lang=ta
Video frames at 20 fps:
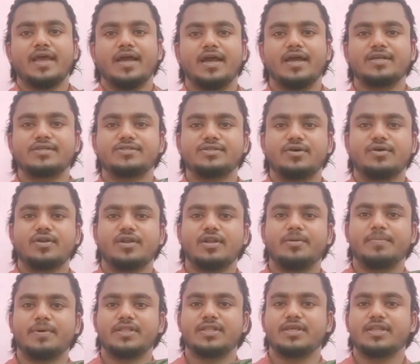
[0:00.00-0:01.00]
ஆக்ஸாரில்
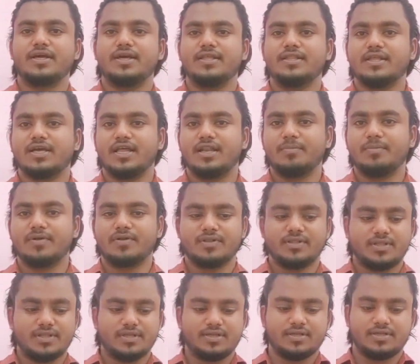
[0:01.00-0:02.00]
பார்த்தீங்கன்னா இந்த ஹெல்மெட்
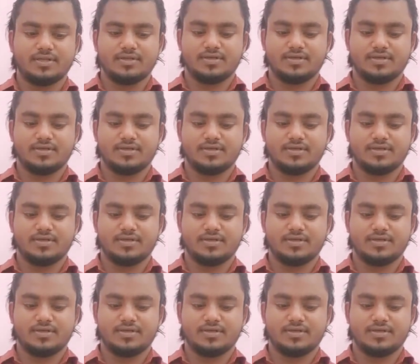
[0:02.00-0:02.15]
வந்து